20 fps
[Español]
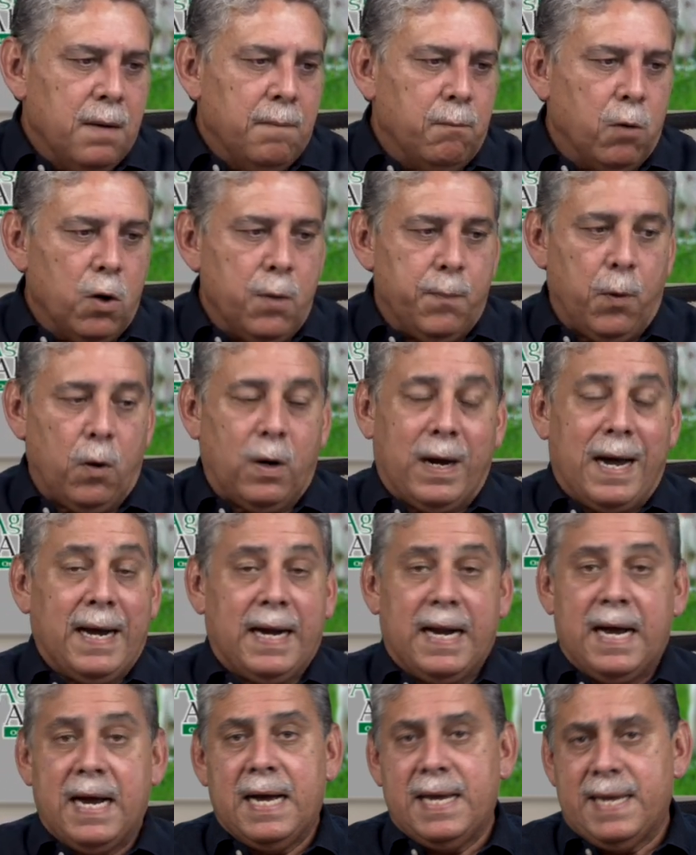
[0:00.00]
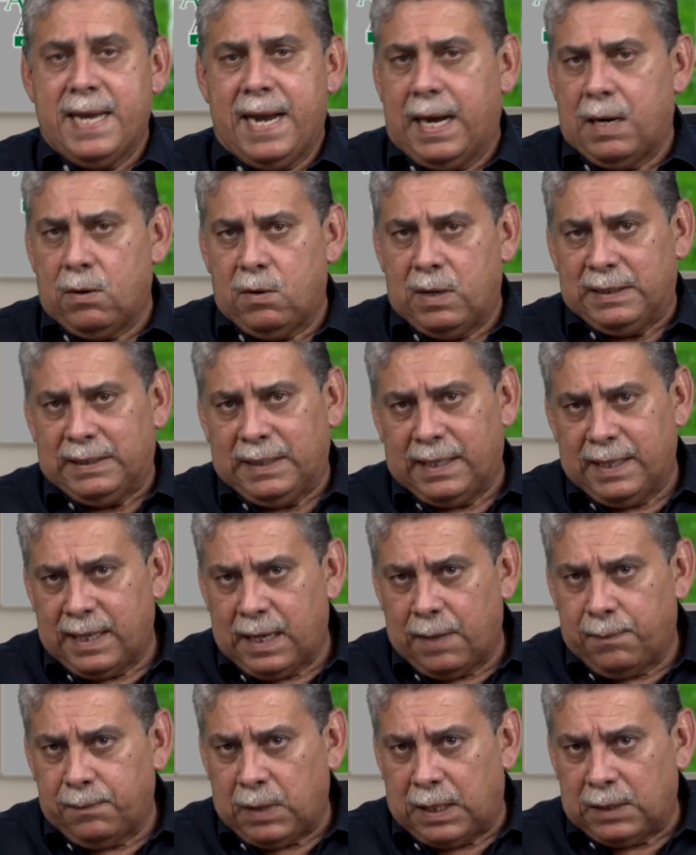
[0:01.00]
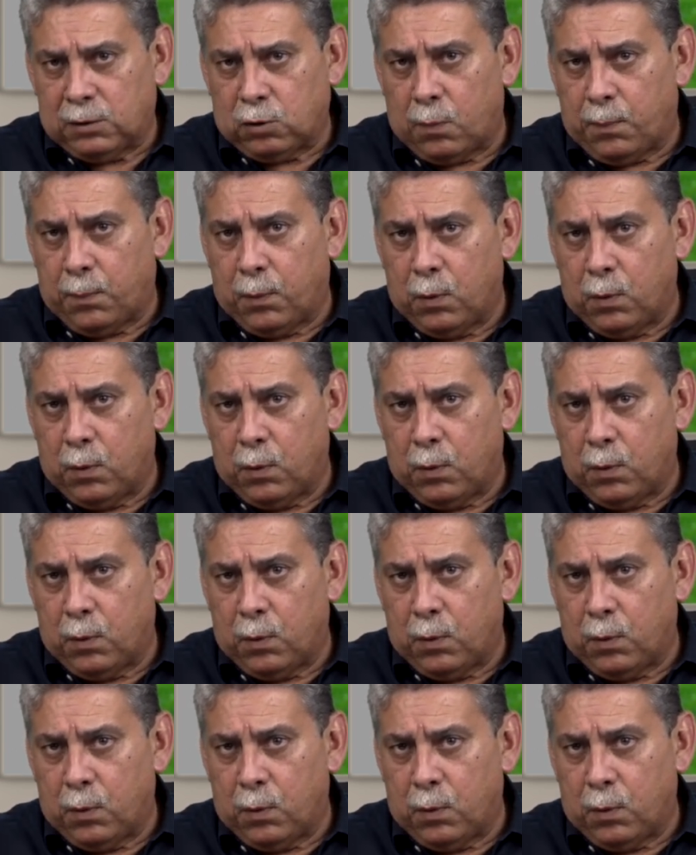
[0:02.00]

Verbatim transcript: Muy pocas granjas llegaron a tener atos